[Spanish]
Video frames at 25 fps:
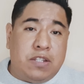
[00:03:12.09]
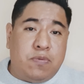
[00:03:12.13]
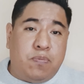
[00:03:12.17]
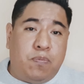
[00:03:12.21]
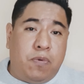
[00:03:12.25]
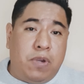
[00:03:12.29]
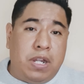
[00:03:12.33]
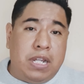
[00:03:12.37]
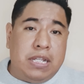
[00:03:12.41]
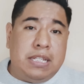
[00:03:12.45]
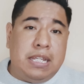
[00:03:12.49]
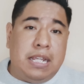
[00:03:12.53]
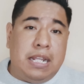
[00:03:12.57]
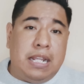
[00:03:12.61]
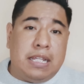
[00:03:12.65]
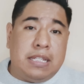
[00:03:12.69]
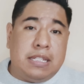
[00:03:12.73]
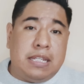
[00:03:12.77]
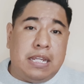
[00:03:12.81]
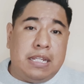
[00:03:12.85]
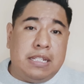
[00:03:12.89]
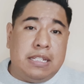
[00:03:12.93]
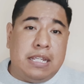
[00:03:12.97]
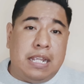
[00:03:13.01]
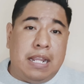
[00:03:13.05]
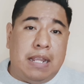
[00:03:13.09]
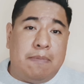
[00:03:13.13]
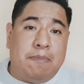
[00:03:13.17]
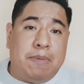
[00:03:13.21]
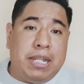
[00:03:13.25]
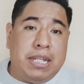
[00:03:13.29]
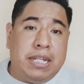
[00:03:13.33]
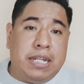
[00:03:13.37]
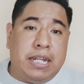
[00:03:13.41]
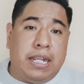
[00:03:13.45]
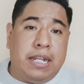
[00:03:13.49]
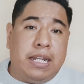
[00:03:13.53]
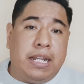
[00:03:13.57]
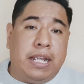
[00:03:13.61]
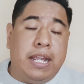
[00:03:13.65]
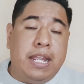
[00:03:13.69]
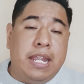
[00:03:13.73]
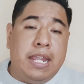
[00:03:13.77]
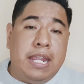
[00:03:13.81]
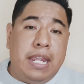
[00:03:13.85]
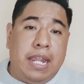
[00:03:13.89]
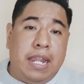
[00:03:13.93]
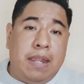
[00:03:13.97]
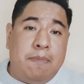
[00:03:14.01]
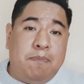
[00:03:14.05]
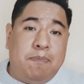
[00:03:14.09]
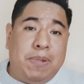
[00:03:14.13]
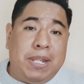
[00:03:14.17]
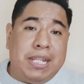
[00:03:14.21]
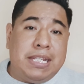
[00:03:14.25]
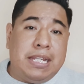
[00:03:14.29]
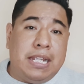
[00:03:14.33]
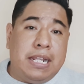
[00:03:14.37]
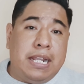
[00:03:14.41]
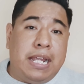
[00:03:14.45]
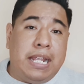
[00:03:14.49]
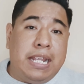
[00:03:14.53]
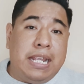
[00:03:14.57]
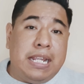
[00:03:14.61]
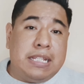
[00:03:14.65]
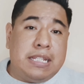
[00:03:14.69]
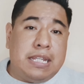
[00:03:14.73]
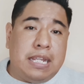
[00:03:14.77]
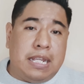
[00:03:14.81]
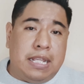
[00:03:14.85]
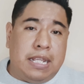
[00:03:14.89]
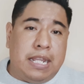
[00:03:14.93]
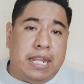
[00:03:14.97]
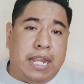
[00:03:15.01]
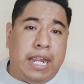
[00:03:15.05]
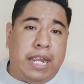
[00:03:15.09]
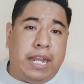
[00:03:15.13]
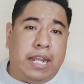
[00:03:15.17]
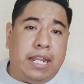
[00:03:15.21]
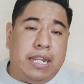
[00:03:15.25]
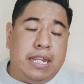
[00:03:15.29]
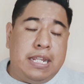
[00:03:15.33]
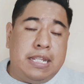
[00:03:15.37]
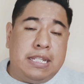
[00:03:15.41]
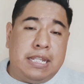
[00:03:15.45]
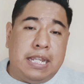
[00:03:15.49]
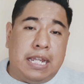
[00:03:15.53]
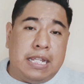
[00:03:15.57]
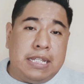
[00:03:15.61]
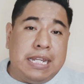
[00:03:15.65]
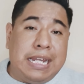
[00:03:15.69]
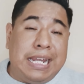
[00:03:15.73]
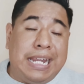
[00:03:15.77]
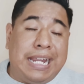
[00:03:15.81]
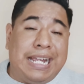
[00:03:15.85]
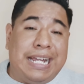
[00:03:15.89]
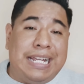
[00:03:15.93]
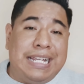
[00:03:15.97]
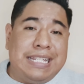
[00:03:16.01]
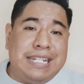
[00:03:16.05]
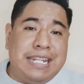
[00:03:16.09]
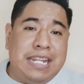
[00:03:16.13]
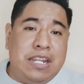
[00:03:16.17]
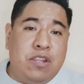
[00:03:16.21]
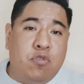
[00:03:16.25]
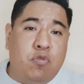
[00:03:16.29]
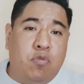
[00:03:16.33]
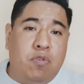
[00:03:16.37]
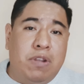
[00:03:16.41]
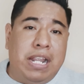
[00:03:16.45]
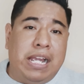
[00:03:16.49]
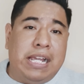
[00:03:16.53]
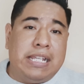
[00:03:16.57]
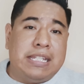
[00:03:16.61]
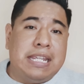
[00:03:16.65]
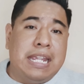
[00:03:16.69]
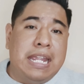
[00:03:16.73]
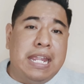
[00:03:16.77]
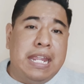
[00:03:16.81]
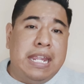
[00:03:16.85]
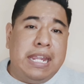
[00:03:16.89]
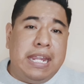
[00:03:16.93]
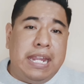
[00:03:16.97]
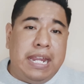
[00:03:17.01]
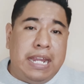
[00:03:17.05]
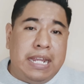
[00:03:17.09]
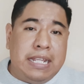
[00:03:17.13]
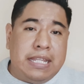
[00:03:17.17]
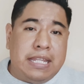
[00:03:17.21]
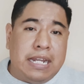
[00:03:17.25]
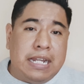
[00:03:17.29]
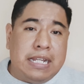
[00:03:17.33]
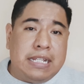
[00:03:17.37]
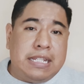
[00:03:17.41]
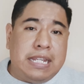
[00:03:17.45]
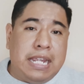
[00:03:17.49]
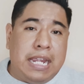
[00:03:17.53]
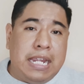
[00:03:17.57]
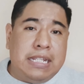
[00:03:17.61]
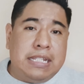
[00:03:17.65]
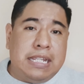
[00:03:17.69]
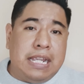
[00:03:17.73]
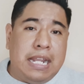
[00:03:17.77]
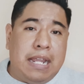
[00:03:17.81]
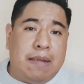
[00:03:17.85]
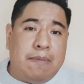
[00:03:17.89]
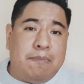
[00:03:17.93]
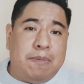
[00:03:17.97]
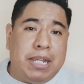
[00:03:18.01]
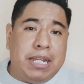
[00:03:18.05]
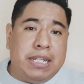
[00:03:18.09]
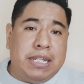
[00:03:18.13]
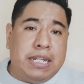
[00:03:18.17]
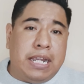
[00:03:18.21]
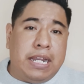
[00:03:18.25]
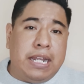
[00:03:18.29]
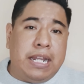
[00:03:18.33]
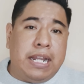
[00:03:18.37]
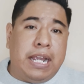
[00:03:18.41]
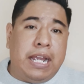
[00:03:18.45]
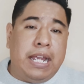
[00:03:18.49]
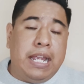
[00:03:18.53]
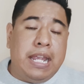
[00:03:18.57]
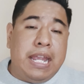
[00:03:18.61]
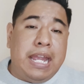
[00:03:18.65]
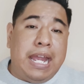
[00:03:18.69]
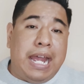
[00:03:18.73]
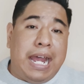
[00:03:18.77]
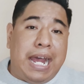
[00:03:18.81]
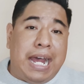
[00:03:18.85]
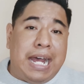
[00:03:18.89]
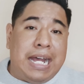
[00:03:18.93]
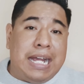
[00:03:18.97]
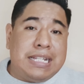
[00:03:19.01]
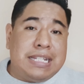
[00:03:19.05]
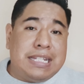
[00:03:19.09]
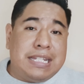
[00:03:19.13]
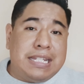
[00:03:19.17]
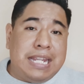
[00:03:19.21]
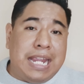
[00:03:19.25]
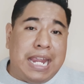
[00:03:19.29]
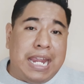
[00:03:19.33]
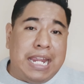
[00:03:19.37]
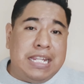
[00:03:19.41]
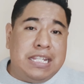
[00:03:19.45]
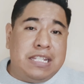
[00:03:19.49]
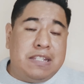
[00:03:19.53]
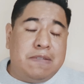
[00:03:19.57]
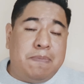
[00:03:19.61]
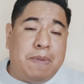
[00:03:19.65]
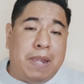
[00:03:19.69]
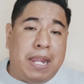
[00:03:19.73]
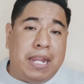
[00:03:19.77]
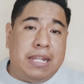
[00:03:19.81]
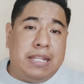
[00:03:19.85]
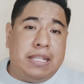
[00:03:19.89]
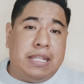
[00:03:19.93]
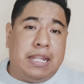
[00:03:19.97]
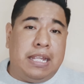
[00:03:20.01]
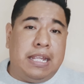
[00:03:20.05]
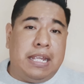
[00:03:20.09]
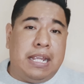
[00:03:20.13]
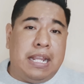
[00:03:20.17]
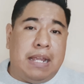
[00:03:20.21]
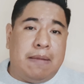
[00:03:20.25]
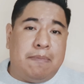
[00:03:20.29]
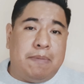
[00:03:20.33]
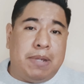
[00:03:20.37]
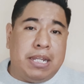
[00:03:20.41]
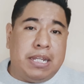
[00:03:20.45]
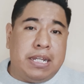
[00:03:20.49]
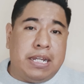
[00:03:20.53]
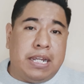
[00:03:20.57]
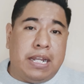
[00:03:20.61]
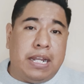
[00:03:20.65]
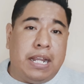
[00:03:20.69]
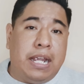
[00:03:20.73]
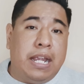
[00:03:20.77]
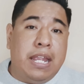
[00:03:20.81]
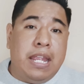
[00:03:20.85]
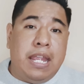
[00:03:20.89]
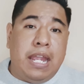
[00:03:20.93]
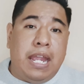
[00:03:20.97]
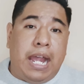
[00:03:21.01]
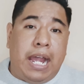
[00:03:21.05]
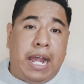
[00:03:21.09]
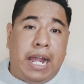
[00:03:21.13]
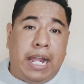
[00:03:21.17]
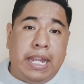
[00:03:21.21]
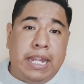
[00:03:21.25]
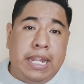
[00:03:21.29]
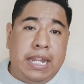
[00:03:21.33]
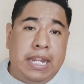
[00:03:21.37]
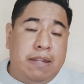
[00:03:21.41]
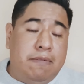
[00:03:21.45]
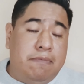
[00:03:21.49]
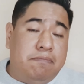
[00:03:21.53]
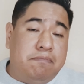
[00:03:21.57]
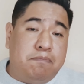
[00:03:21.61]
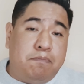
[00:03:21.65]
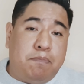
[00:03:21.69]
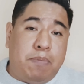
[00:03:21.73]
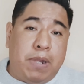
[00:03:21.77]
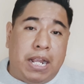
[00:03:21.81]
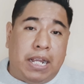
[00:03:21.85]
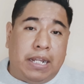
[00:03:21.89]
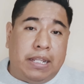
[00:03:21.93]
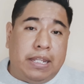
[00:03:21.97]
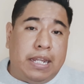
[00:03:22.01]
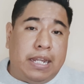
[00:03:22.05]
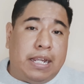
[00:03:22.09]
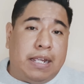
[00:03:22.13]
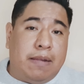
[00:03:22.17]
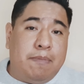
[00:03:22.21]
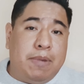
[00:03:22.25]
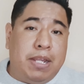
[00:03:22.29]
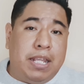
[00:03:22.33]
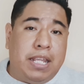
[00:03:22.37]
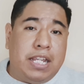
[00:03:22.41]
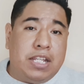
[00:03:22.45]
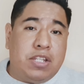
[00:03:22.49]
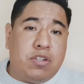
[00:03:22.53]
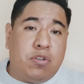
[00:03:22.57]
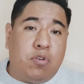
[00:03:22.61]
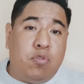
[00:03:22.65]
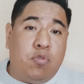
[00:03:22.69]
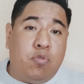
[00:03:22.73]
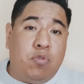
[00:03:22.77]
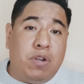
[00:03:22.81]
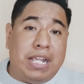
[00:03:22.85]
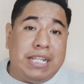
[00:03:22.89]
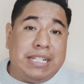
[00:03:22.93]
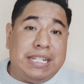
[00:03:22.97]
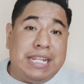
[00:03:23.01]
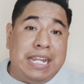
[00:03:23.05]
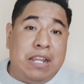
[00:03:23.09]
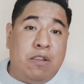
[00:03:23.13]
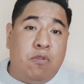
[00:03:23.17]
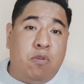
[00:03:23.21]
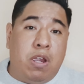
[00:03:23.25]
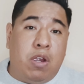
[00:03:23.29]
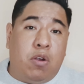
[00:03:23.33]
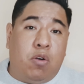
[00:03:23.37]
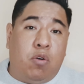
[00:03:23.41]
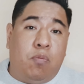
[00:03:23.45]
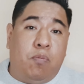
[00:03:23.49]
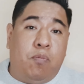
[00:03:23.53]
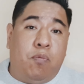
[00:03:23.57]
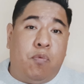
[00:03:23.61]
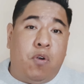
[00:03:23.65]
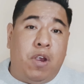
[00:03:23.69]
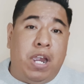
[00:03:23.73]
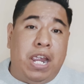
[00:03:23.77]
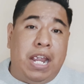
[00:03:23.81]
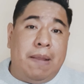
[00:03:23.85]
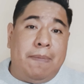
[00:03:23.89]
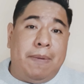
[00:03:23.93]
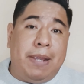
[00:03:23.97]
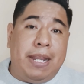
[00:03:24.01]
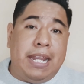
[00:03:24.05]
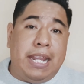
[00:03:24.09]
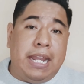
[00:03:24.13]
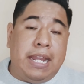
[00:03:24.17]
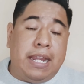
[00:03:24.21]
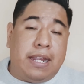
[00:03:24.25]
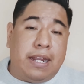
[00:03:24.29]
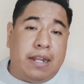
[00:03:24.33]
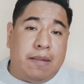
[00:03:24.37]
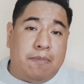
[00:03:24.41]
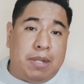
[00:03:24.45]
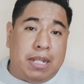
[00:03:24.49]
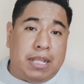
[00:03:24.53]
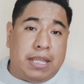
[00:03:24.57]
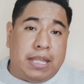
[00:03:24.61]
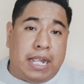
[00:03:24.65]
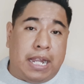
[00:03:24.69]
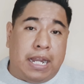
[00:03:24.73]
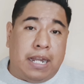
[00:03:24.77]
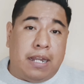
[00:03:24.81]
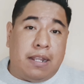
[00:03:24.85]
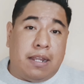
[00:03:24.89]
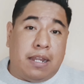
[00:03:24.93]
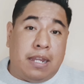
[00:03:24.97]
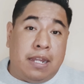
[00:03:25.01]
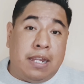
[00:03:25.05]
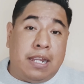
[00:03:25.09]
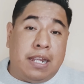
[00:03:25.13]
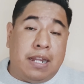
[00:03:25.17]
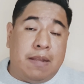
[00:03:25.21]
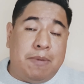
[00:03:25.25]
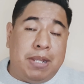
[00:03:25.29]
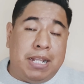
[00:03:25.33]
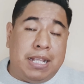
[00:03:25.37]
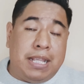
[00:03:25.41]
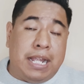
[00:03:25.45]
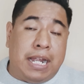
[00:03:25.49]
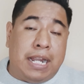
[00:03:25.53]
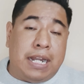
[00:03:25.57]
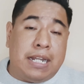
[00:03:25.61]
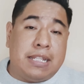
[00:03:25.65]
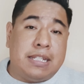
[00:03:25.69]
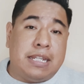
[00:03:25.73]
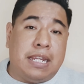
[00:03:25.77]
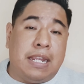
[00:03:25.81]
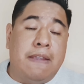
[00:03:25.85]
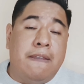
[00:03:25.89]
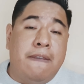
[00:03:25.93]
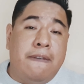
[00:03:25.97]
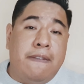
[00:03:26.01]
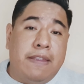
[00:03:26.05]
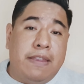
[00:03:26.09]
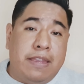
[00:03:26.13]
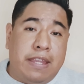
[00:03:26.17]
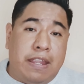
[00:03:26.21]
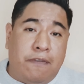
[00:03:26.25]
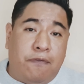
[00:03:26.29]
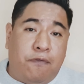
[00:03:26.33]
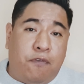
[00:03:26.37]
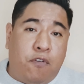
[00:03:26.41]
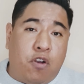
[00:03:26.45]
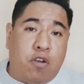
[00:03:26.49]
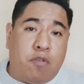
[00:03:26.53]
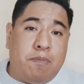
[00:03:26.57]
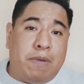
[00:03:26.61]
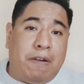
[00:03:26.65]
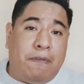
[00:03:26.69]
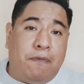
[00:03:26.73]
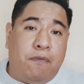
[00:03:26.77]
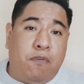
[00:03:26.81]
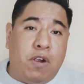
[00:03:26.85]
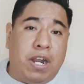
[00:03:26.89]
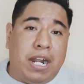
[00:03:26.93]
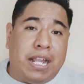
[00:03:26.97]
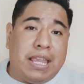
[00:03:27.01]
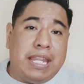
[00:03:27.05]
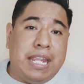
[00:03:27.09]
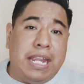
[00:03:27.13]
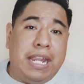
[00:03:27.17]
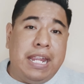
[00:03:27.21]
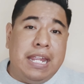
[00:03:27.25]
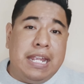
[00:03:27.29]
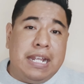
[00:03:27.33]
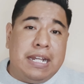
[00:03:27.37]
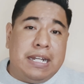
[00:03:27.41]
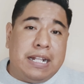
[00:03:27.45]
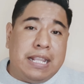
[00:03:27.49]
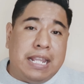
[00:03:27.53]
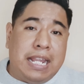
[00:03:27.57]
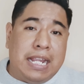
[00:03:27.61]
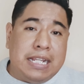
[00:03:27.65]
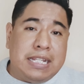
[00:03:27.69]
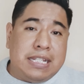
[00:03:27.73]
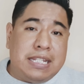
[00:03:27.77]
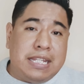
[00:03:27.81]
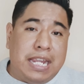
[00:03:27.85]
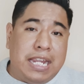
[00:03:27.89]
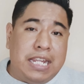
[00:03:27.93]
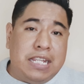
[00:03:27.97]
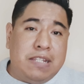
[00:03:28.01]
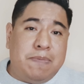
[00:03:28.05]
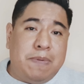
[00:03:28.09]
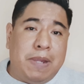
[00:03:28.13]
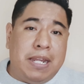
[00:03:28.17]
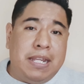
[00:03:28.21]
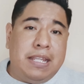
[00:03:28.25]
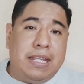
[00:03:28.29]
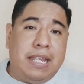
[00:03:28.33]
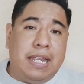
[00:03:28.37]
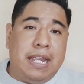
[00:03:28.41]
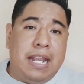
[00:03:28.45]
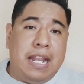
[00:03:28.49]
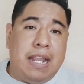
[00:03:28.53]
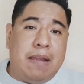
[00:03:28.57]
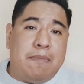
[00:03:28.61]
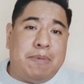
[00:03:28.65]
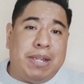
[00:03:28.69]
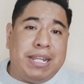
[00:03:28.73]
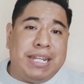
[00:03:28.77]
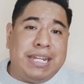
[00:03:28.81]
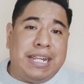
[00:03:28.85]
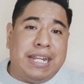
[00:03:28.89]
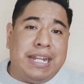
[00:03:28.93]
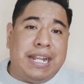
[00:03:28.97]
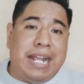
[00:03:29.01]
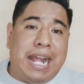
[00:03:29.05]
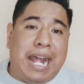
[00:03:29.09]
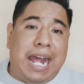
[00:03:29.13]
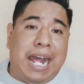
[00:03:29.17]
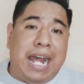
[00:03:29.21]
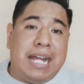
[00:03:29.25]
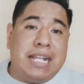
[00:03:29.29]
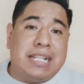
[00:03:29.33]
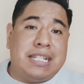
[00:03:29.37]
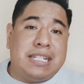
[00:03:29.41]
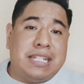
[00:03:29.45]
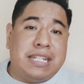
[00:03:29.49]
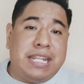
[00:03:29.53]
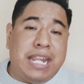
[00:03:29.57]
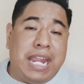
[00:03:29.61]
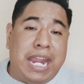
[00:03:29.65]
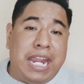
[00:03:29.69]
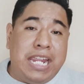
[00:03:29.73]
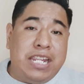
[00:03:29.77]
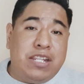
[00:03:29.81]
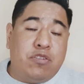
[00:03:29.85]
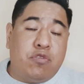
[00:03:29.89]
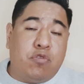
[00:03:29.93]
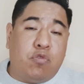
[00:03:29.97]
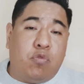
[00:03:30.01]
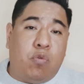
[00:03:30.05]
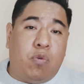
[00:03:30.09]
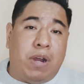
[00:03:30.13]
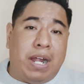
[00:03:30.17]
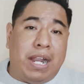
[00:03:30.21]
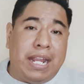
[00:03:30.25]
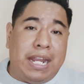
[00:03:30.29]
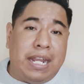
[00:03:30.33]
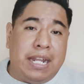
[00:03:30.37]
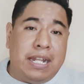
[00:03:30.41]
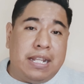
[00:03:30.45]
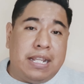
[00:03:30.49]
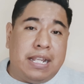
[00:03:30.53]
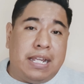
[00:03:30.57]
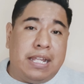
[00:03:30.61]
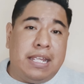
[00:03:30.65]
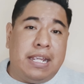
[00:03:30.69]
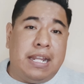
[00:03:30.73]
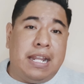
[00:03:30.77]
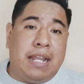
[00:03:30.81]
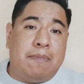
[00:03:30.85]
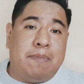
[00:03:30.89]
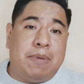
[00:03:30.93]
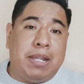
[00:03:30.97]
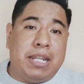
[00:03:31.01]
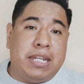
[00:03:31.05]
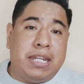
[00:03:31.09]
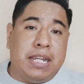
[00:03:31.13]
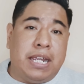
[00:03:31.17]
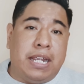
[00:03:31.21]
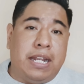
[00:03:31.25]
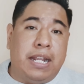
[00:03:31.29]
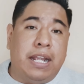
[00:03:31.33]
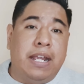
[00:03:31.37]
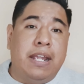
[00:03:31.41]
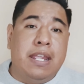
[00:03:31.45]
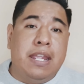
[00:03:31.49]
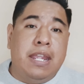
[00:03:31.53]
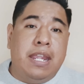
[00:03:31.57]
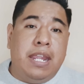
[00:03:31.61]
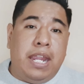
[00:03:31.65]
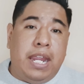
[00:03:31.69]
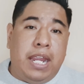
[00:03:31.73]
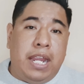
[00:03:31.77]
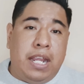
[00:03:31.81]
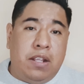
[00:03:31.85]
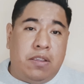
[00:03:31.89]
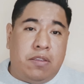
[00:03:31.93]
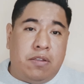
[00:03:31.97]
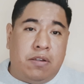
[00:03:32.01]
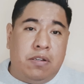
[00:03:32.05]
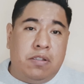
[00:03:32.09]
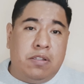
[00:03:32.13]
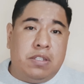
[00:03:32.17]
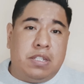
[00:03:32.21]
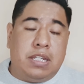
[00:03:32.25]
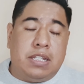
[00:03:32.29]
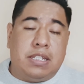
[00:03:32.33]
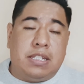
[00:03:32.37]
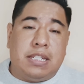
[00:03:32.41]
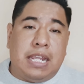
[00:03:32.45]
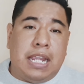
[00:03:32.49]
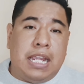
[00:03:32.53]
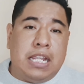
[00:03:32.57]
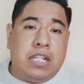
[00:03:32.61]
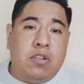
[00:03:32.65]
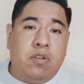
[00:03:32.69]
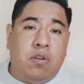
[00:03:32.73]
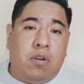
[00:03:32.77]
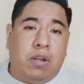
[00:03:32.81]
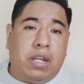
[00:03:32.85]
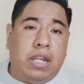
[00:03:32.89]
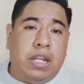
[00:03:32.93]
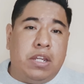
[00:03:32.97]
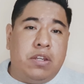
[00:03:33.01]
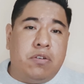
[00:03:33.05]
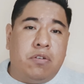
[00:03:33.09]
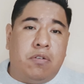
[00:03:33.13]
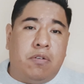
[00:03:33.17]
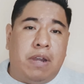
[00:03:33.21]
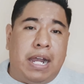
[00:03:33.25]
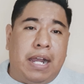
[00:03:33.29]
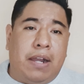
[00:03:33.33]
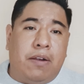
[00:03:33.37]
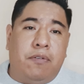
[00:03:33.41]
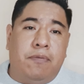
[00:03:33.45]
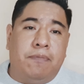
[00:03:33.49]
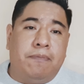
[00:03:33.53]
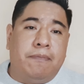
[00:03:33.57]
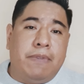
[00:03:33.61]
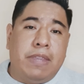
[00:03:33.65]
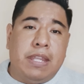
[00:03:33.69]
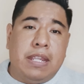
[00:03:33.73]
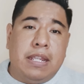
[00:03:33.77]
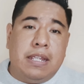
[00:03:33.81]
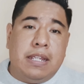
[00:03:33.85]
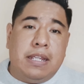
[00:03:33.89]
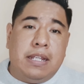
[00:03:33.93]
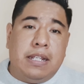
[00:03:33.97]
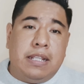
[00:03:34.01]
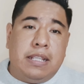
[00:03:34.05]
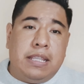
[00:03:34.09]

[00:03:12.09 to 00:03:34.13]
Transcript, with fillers: Después de las 6 de la mañana empiezan a descender y se hacen casi nulas entre 6 de la mañana a 6.20 de la mañana. Ahí prácticamente son nulas y luego vuelven a incrementar, incrementarse de forma fuerte de 6.20 de la mañana a 6.40 de la mañana. Entonces, ¿qué es lo que yo hago?